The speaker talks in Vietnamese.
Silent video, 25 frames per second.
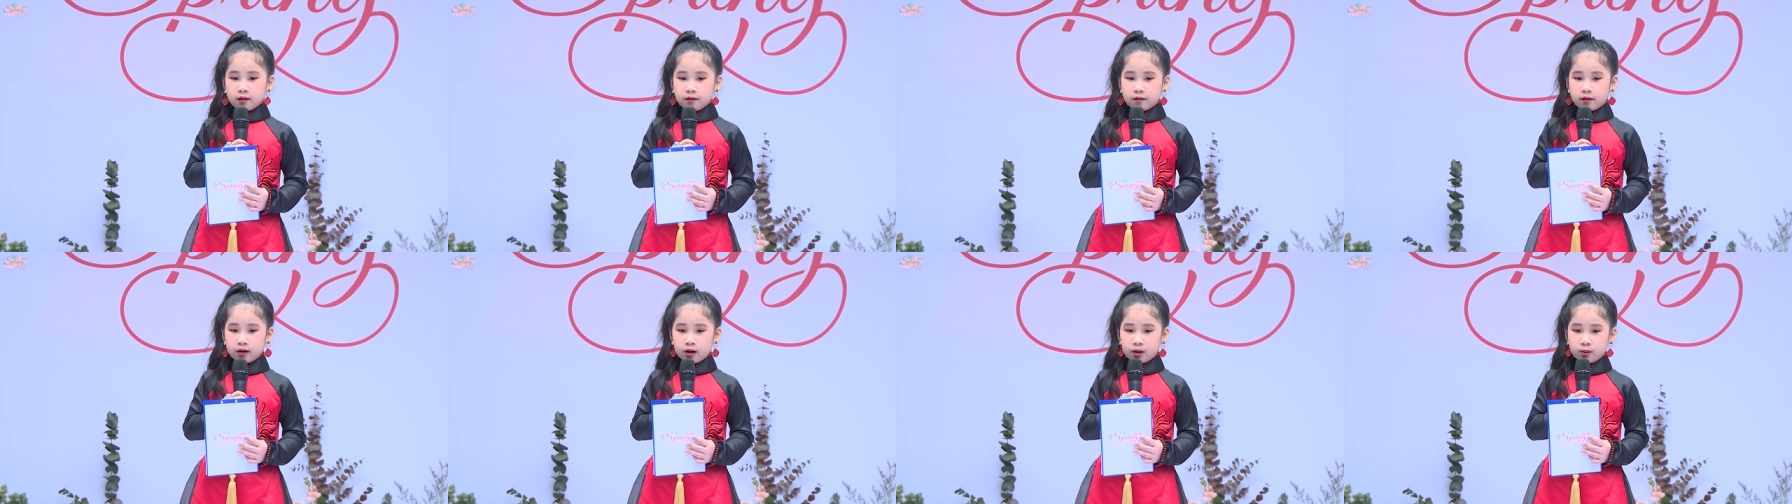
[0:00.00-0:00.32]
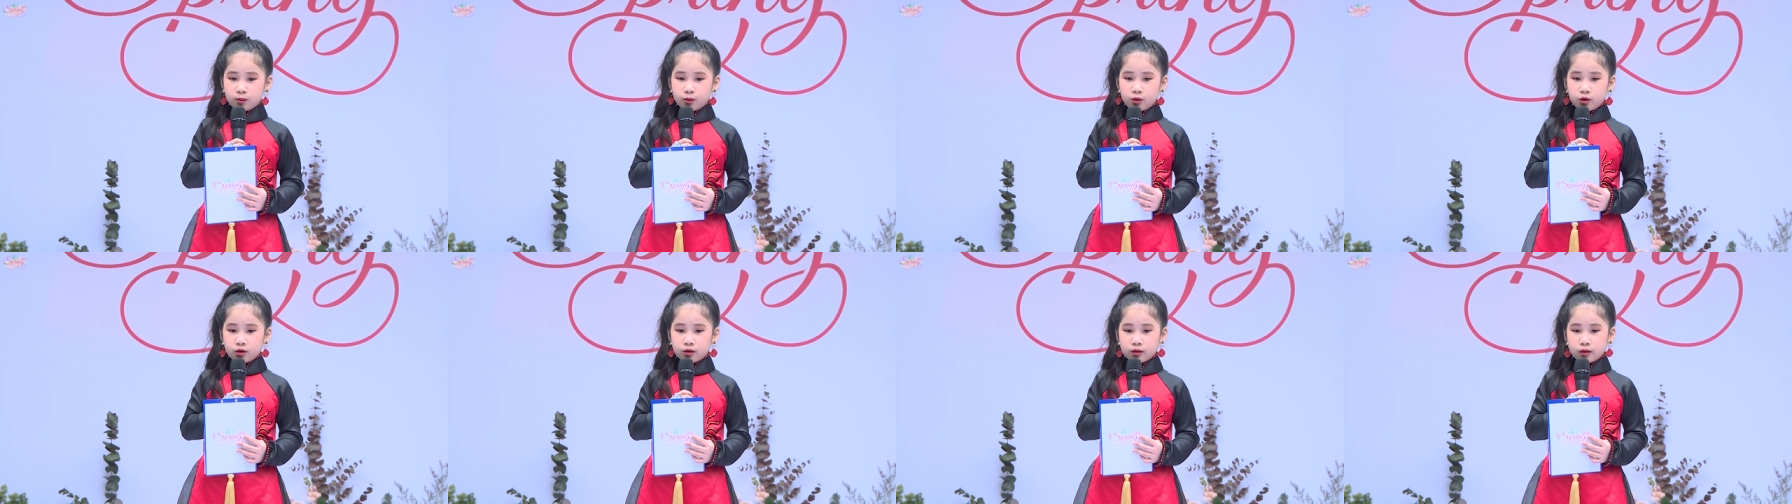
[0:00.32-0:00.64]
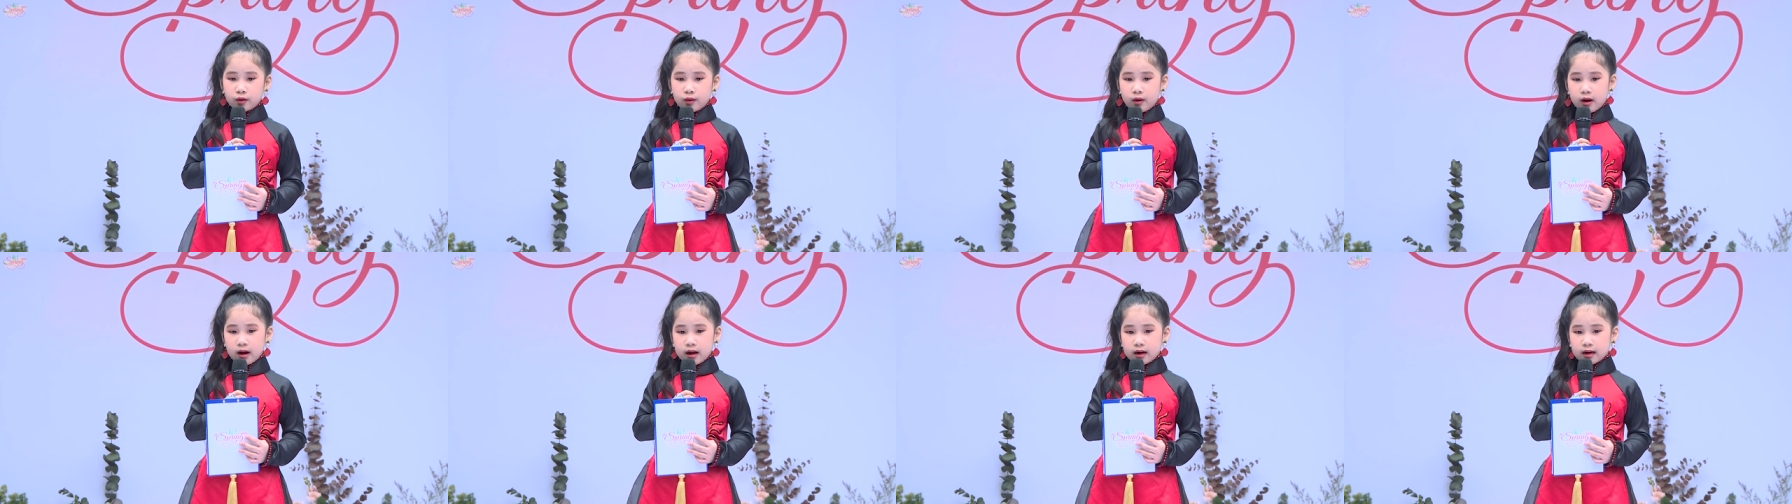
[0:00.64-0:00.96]
với muôn
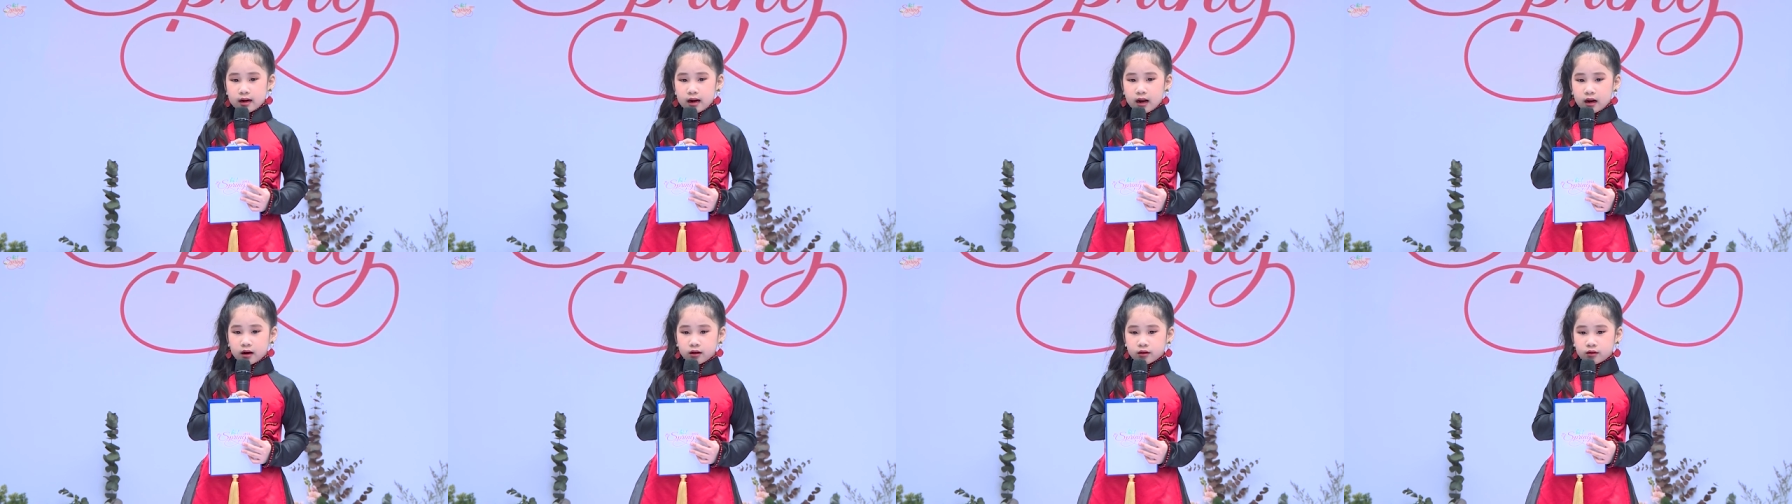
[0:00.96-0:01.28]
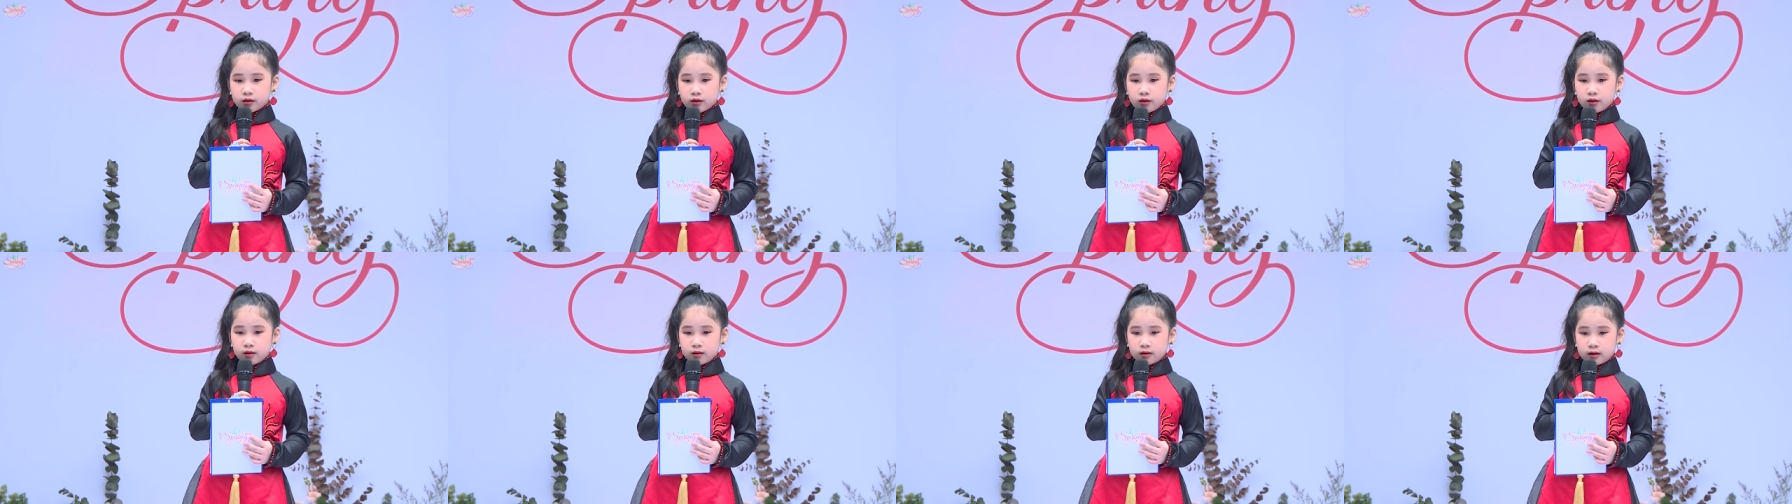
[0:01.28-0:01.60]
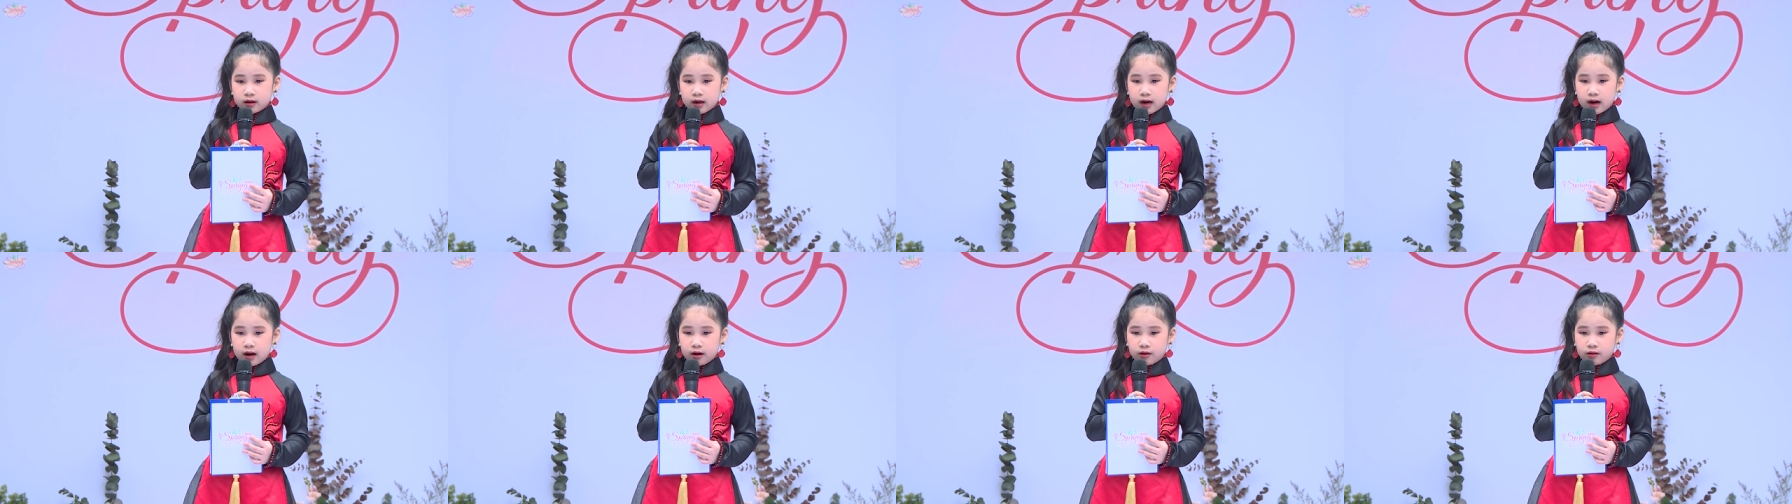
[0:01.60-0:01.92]
hoa đang rộn
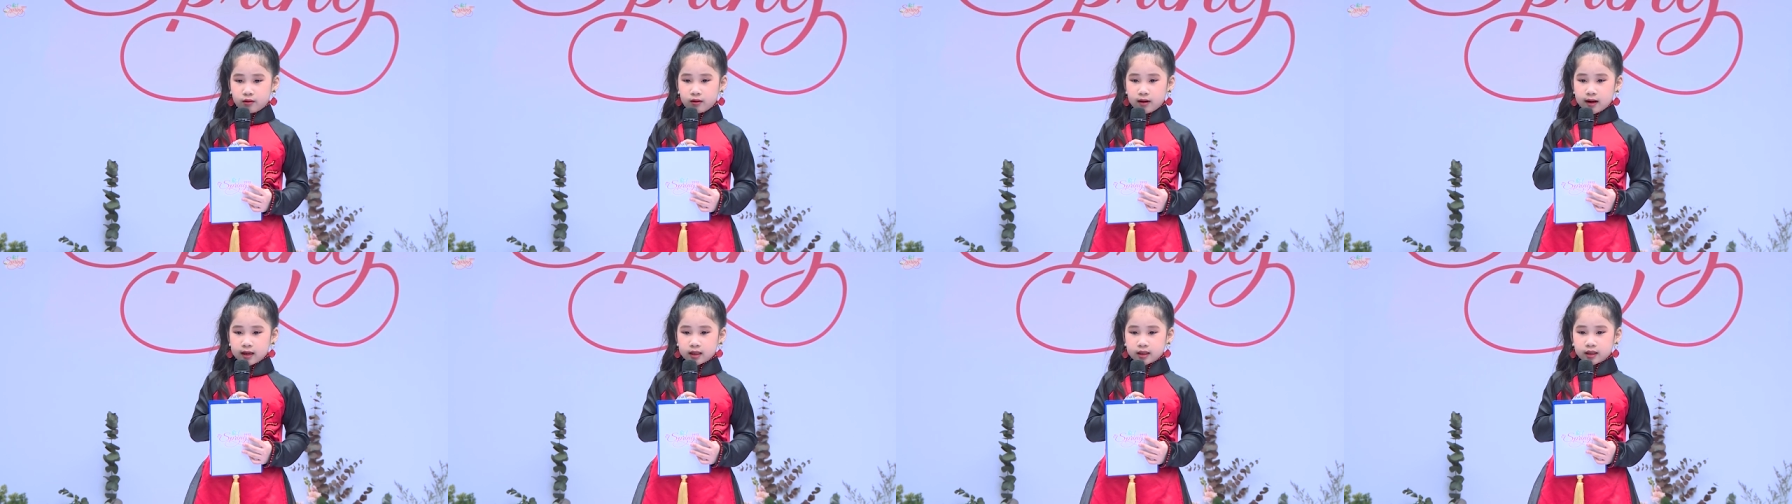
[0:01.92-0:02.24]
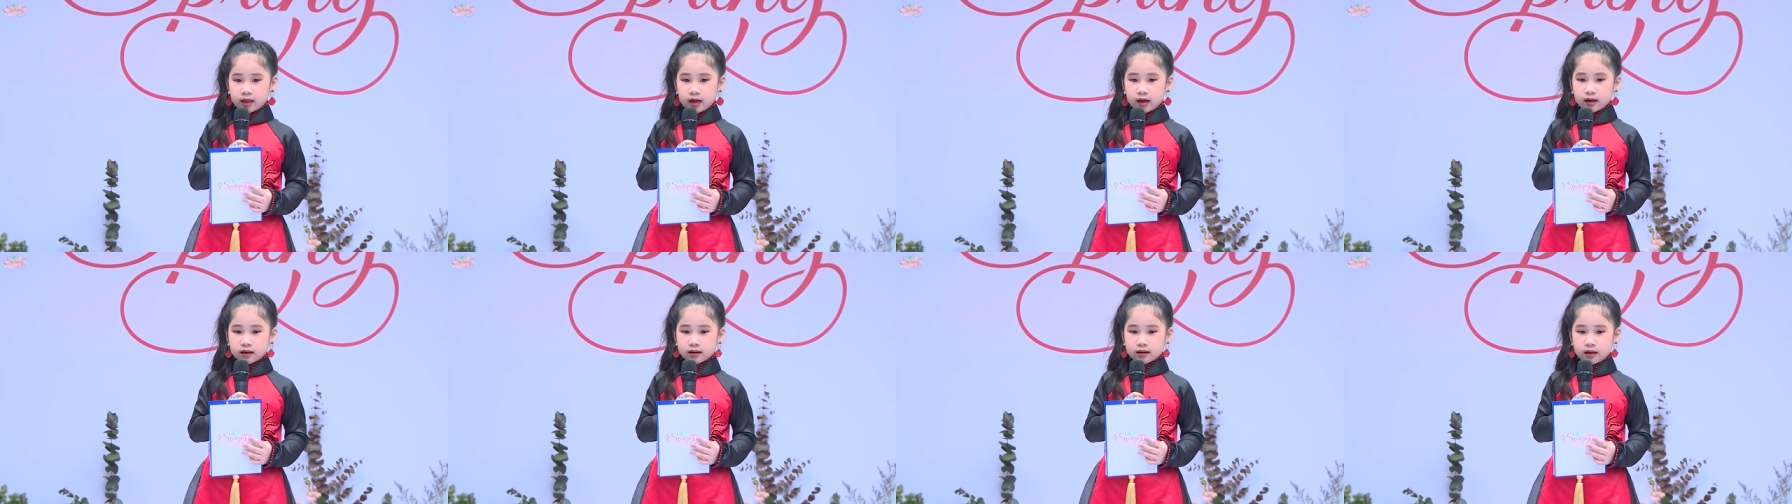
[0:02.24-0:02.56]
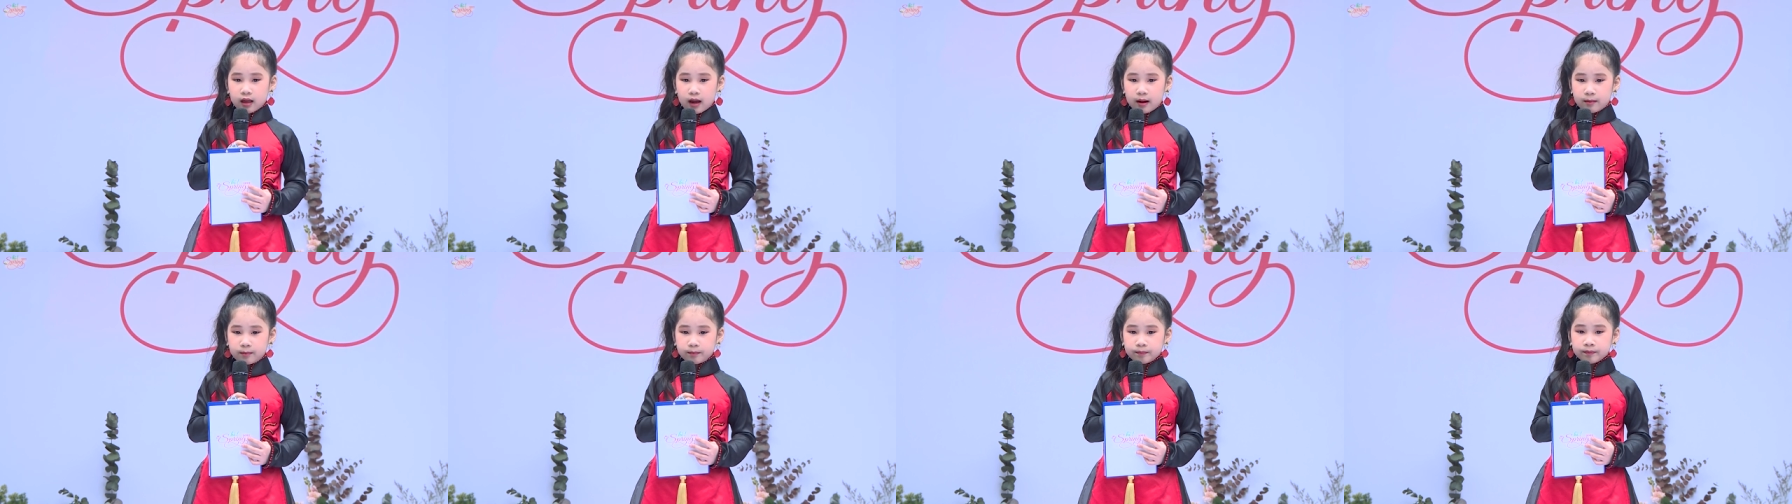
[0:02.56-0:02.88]
ràng khoe sắc
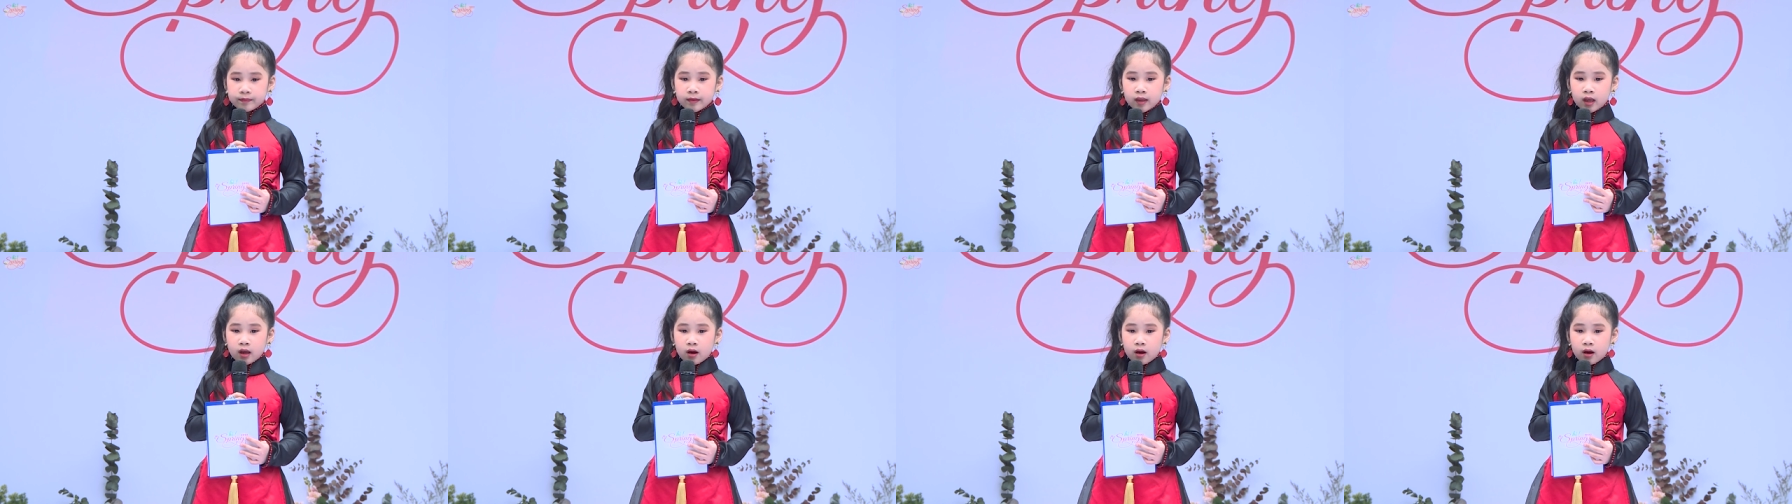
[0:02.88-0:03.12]
thắm,